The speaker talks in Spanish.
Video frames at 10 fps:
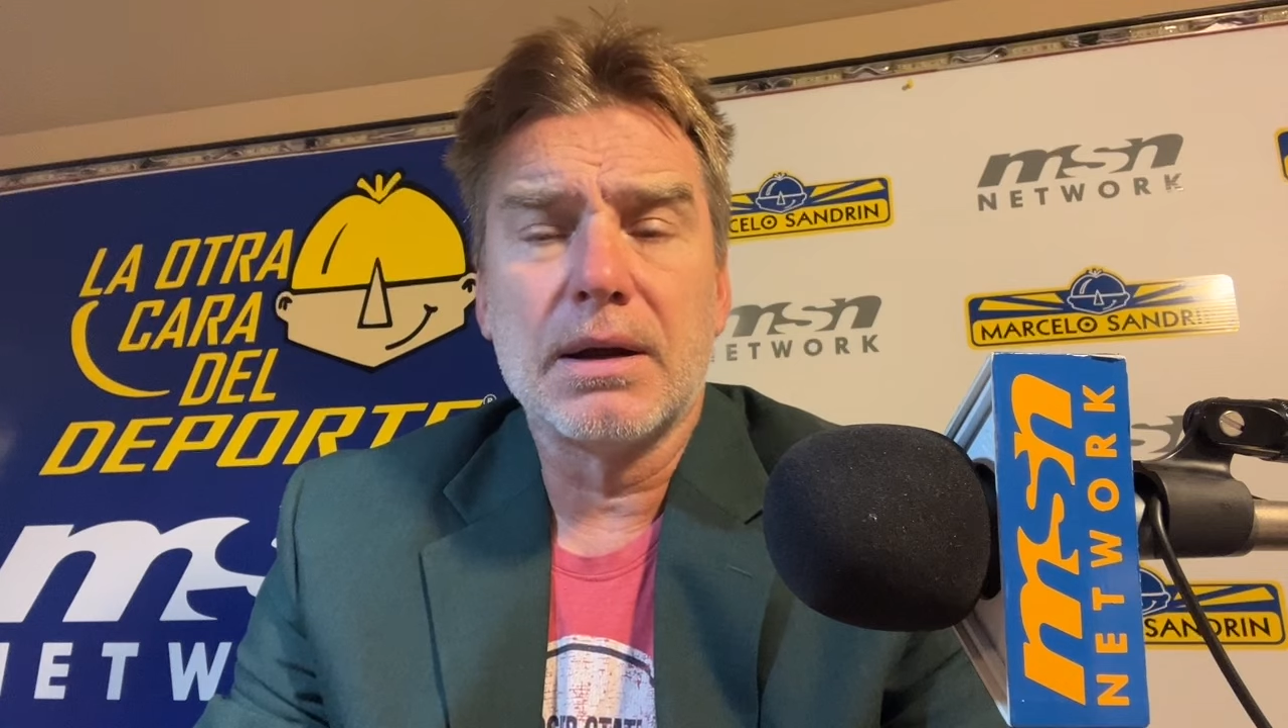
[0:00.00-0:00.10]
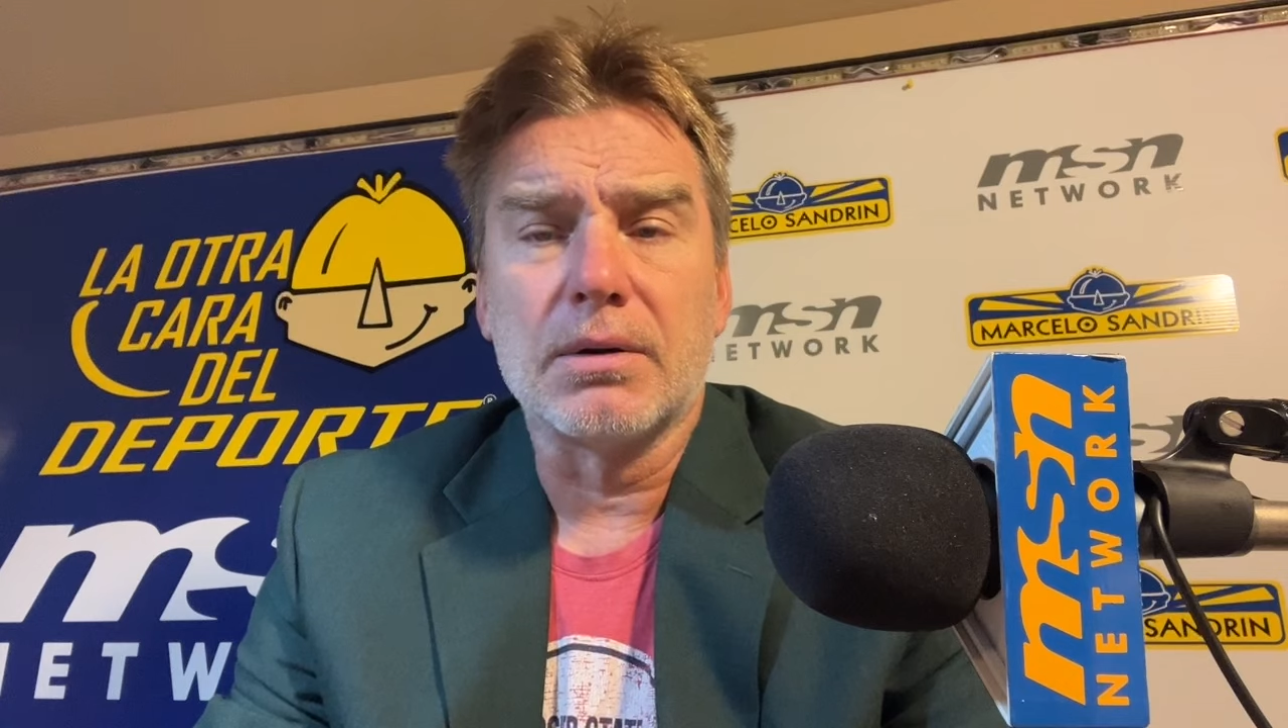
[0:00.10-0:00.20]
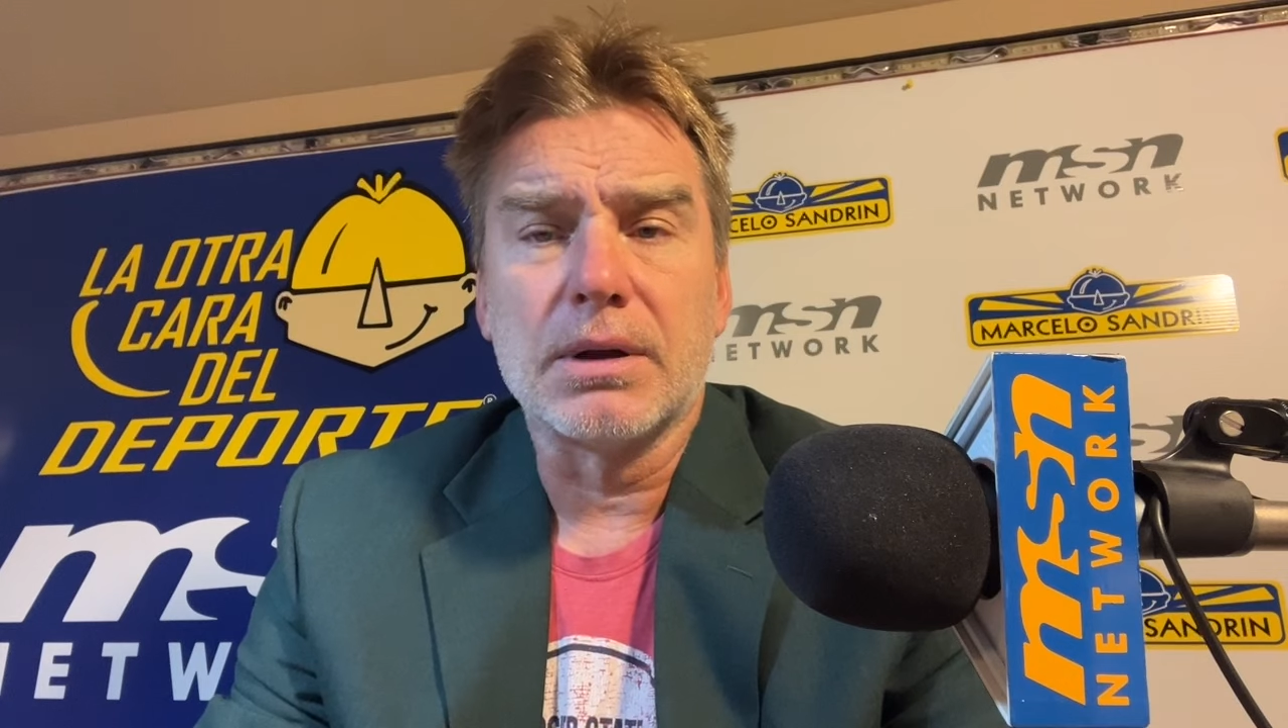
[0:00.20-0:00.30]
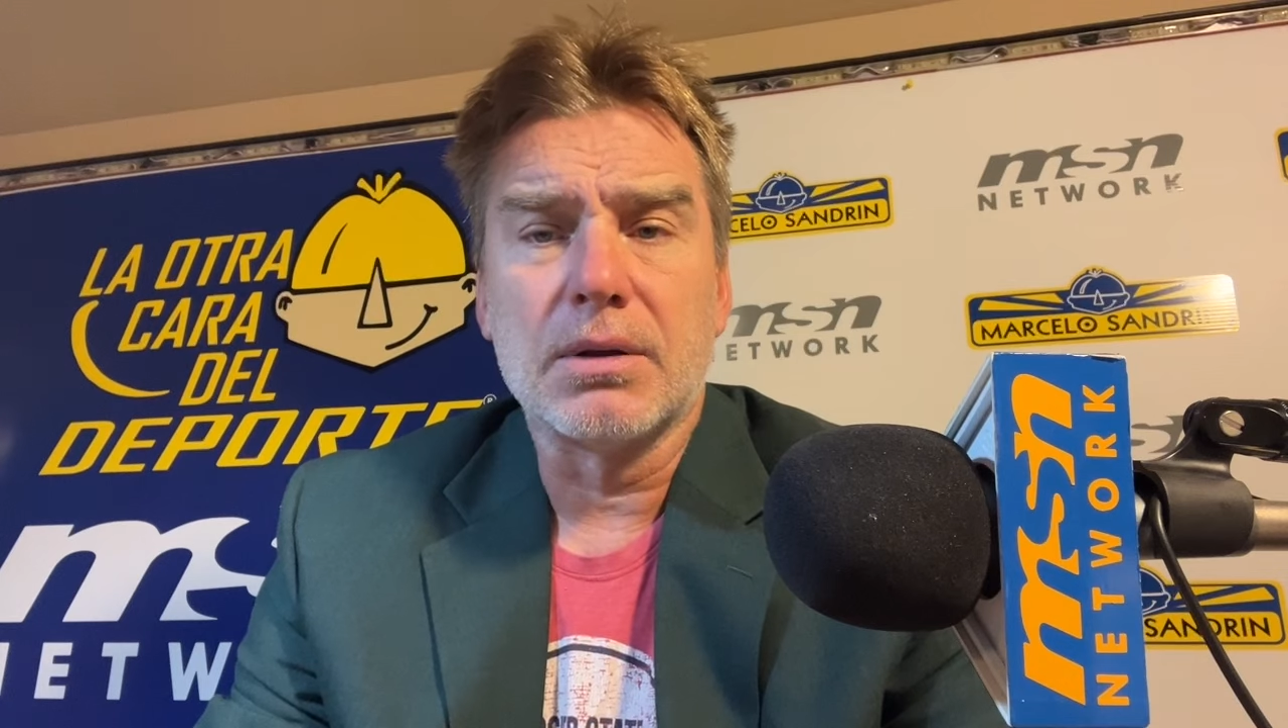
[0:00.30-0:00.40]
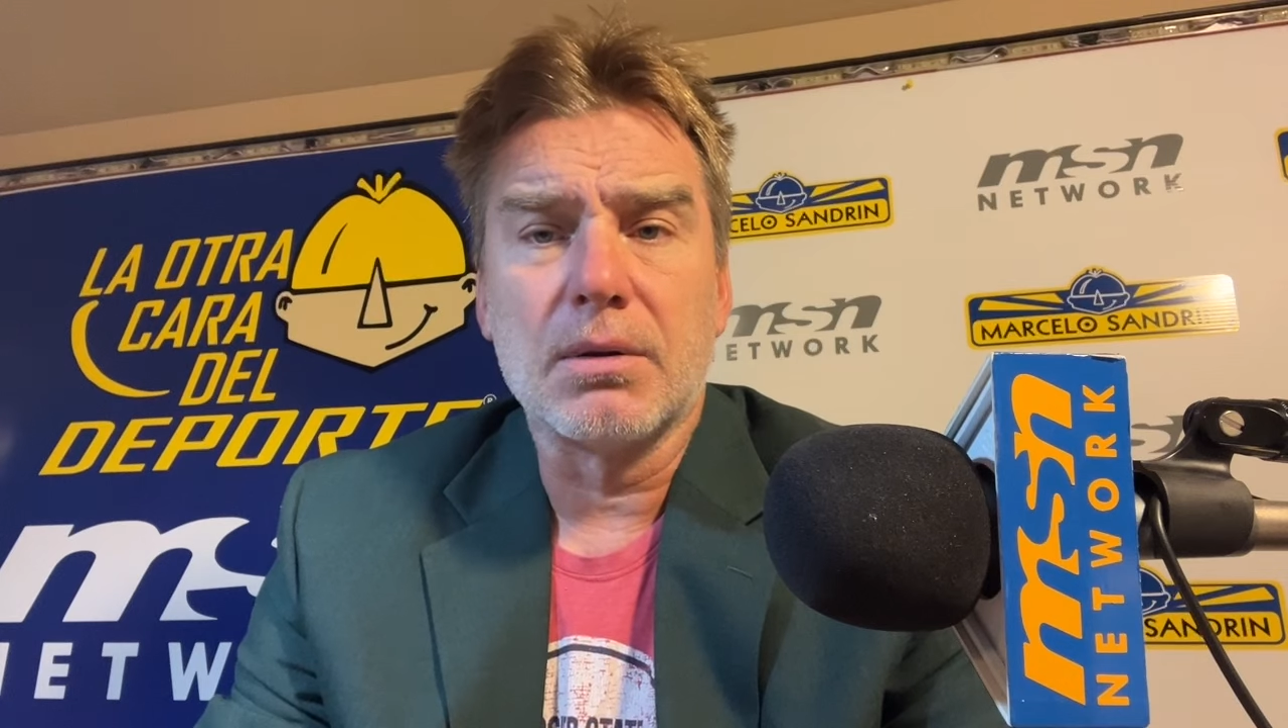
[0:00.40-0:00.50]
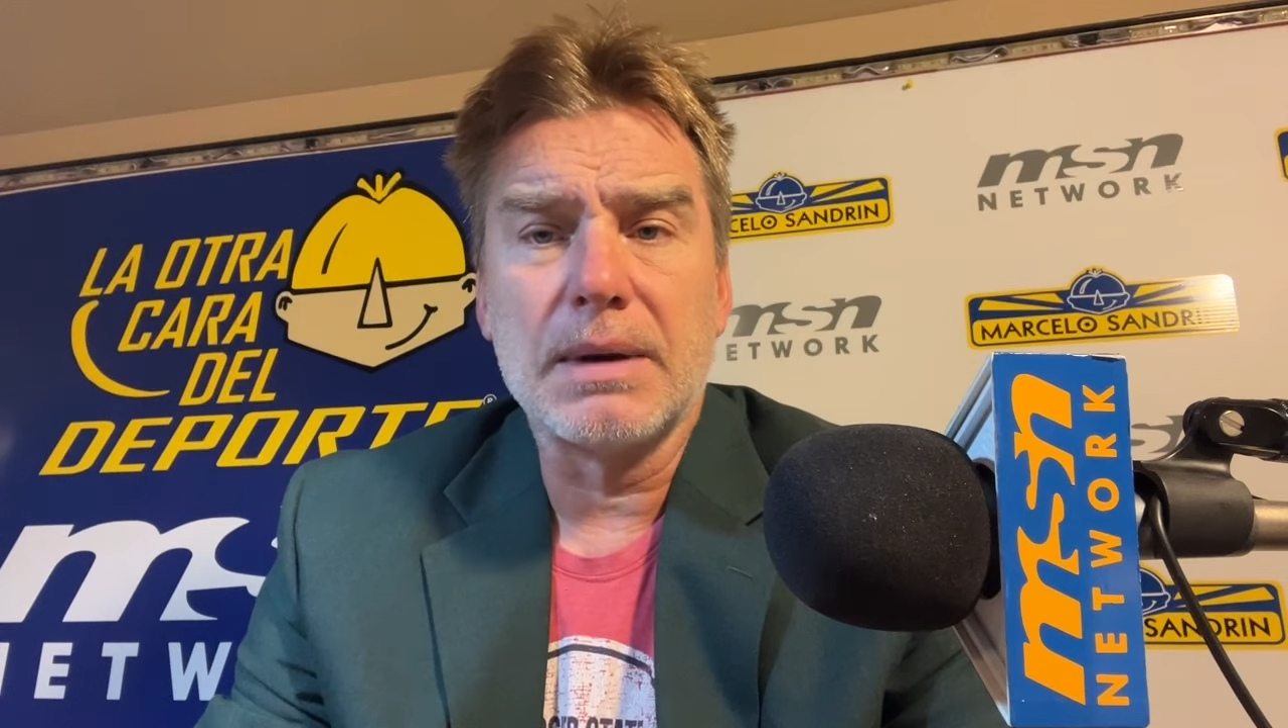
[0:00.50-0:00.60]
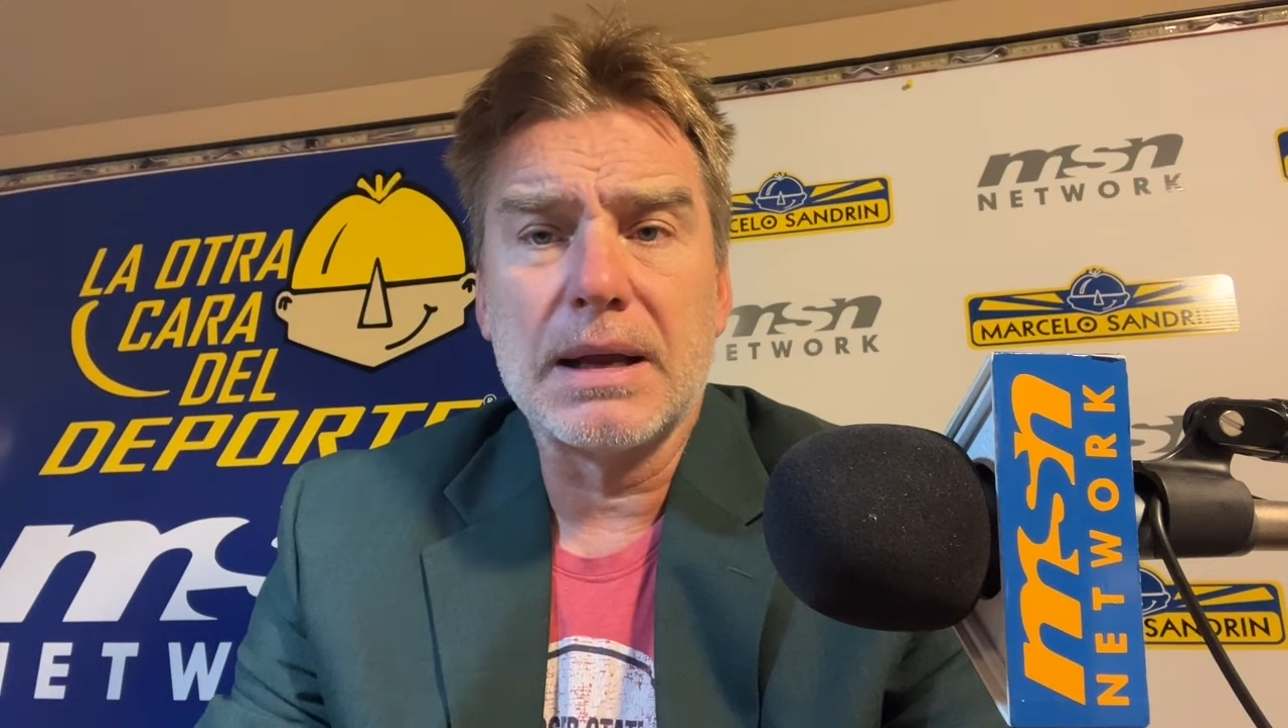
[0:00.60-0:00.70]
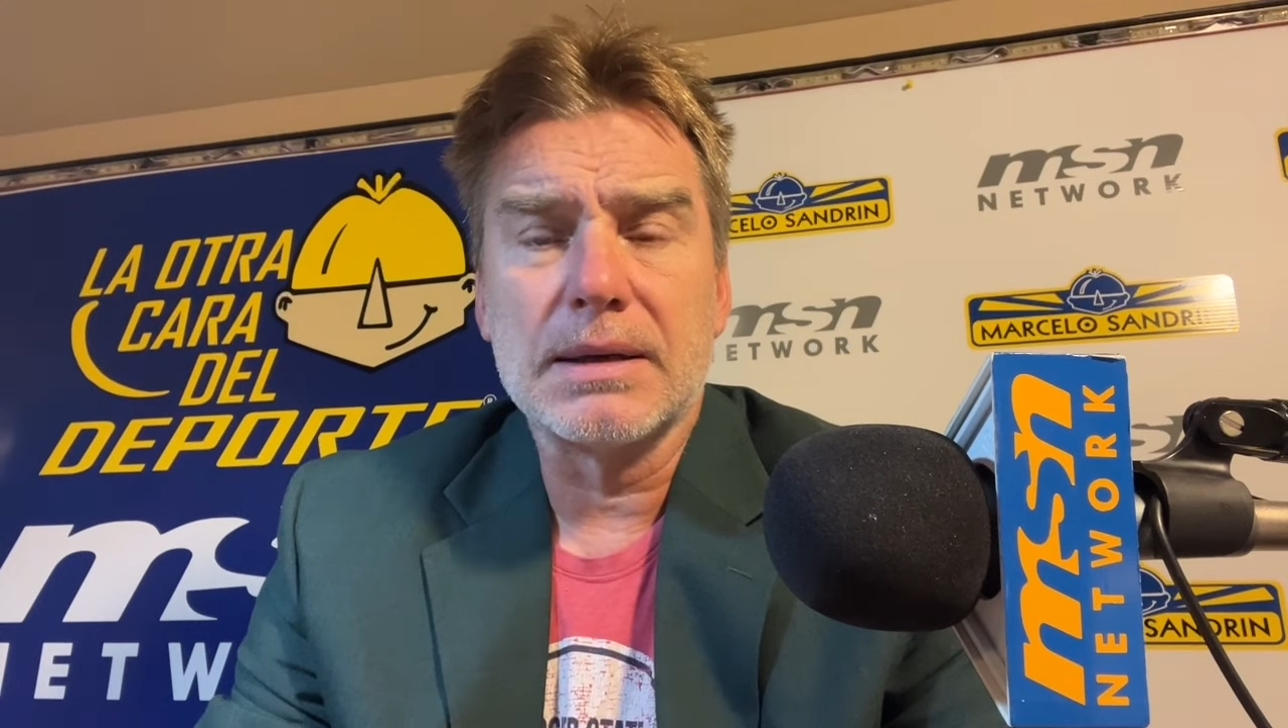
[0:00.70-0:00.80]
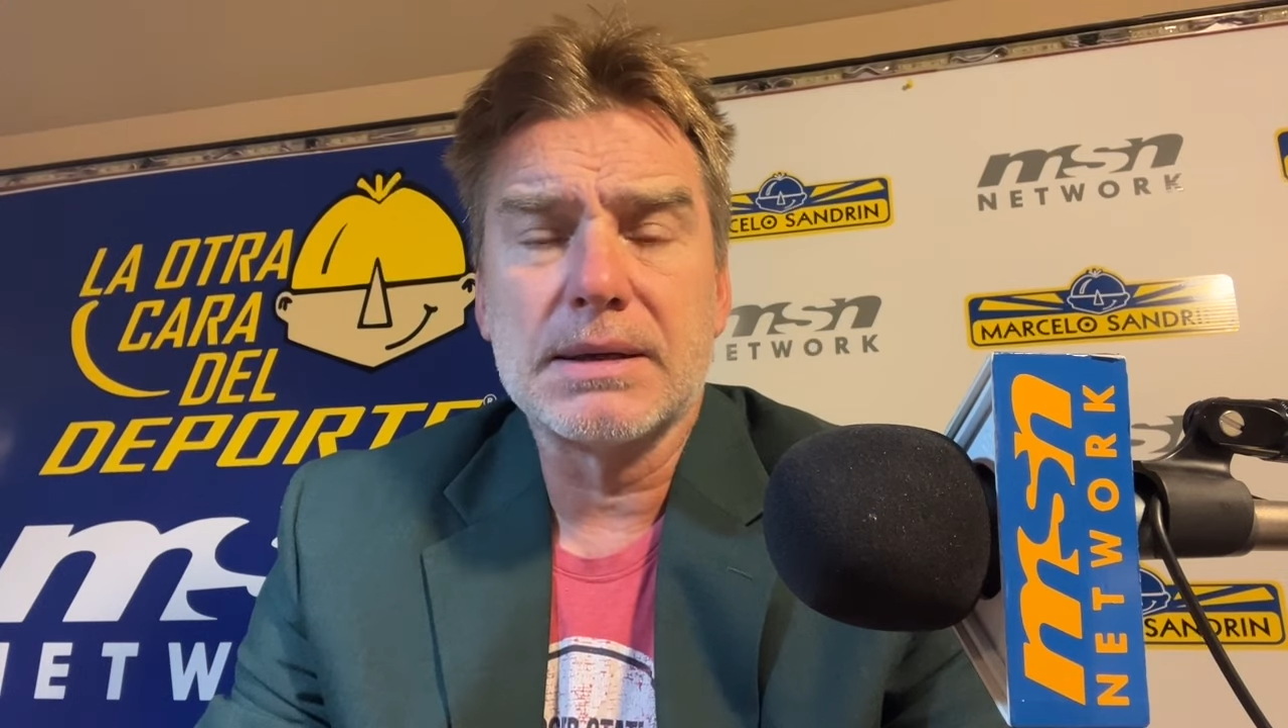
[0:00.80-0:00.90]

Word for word: contestó mal,